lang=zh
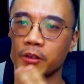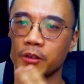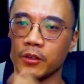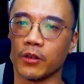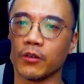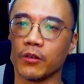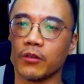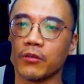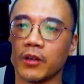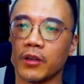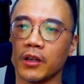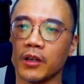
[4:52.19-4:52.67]

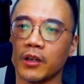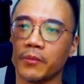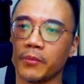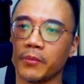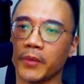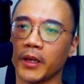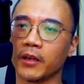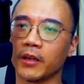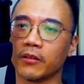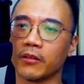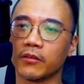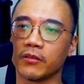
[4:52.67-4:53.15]
有呃
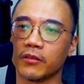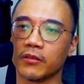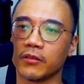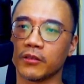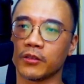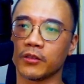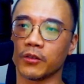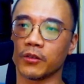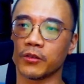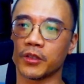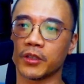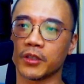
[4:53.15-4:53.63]
没有
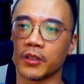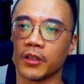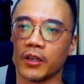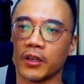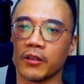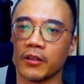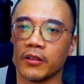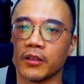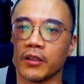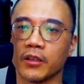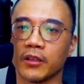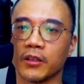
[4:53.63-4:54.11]
九七到
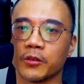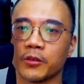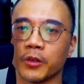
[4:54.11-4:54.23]
二一二，